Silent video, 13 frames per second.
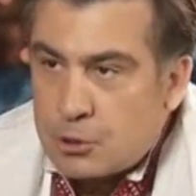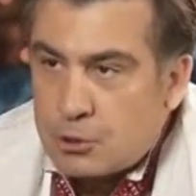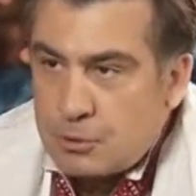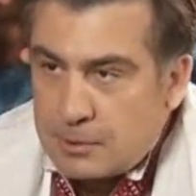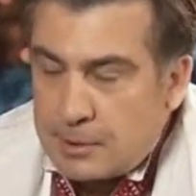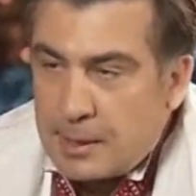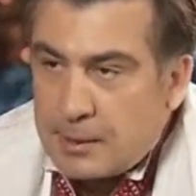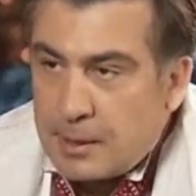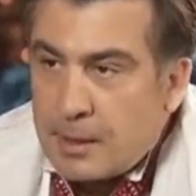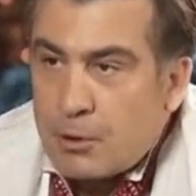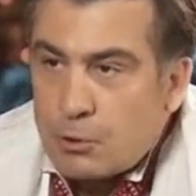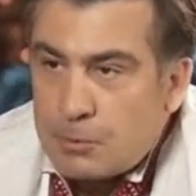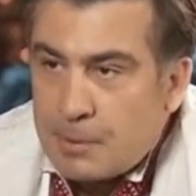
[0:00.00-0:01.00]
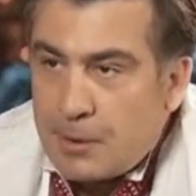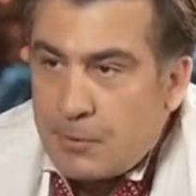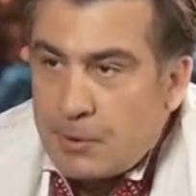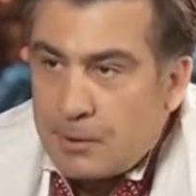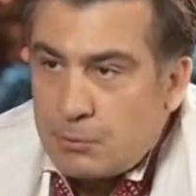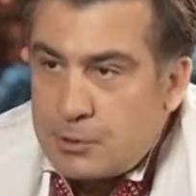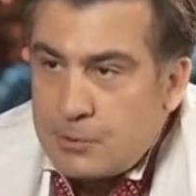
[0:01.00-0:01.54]
что тогда народ
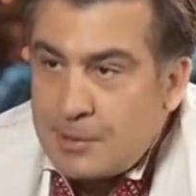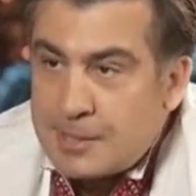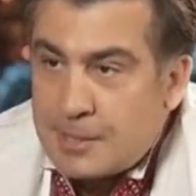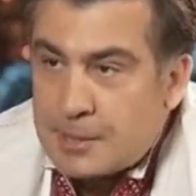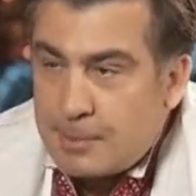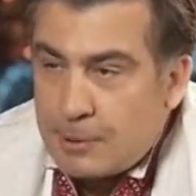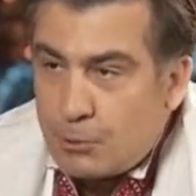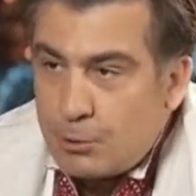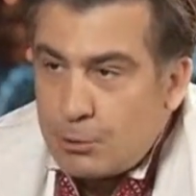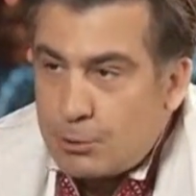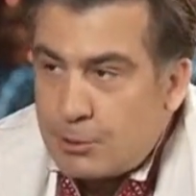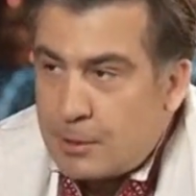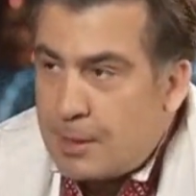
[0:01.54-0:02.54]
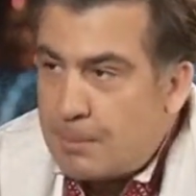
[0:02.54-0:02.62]
проявил удивительное спокойствие.